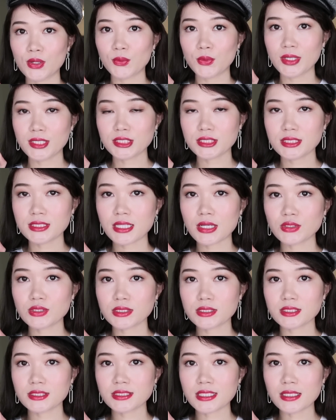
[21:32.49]
我也试到
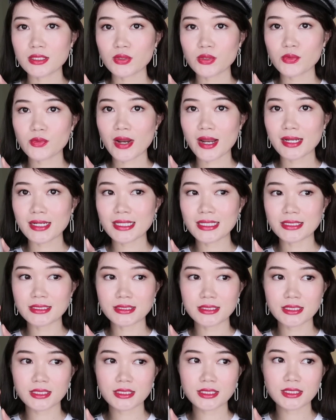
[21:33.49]
这个 Sunday Riley
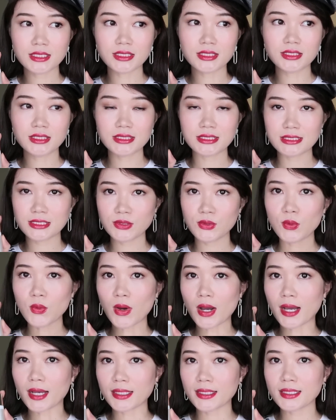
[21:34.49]
这个精
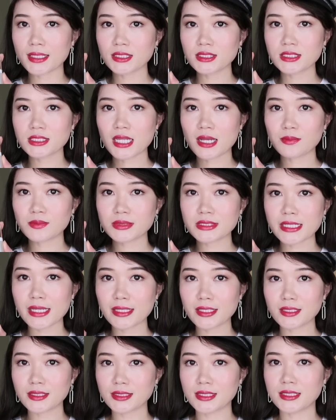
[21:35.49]
华，应该是他们
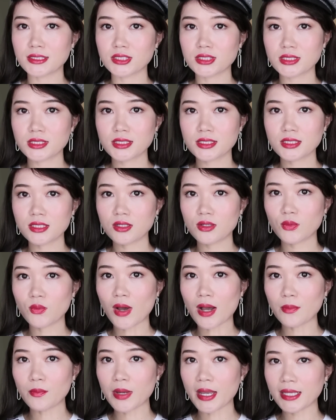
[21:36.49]
家的，也是一个
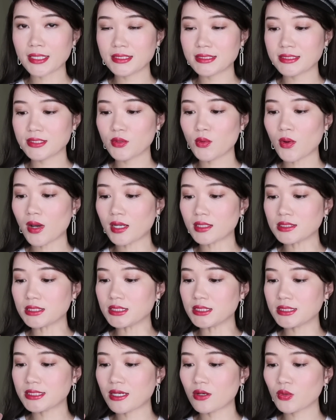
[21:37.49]
王牌精华
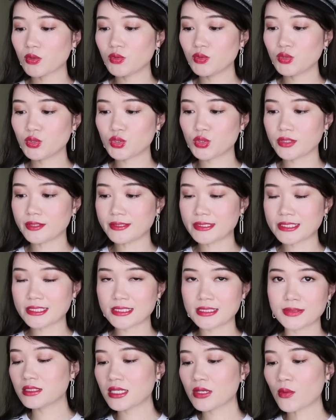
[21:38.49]
了，叫 Good Dreams
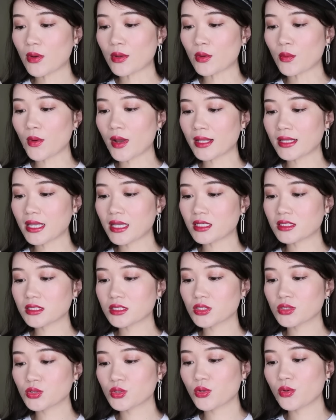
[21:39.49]
这款话，它也
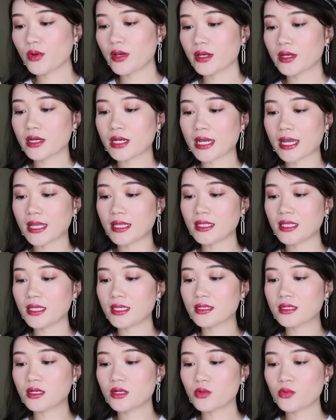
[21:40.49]
是说会给
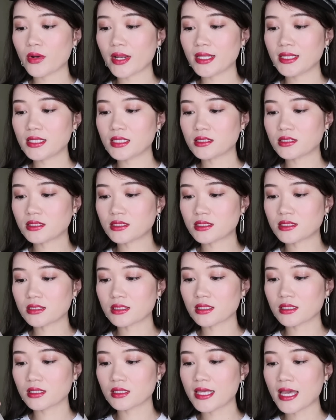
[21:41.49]
你一个
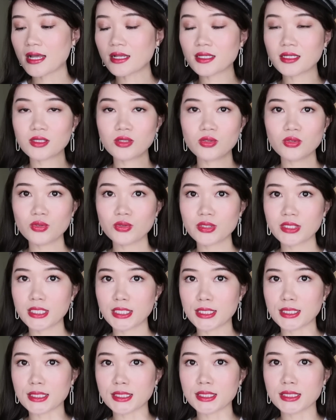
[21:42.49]
Radiance Younger
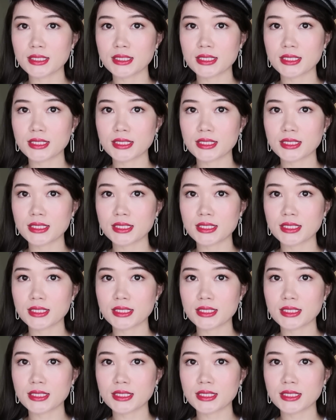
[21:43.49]
Looking。